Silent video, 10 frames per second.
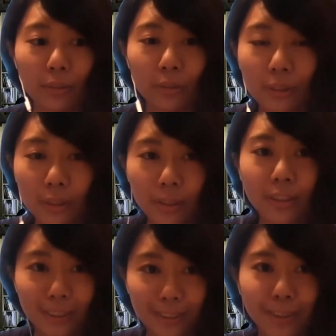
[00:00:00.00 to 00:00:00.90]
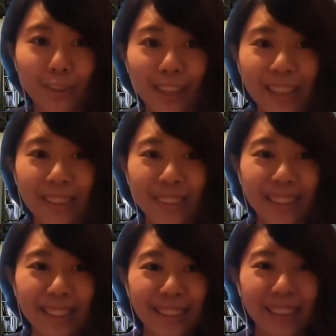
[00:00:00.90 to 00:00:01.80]
とどんどん書き
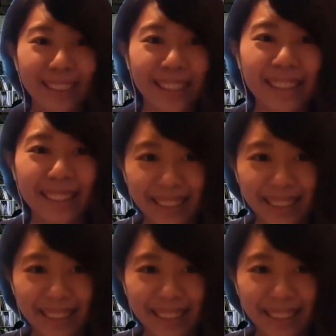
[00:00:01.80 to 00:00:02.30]
込んでください。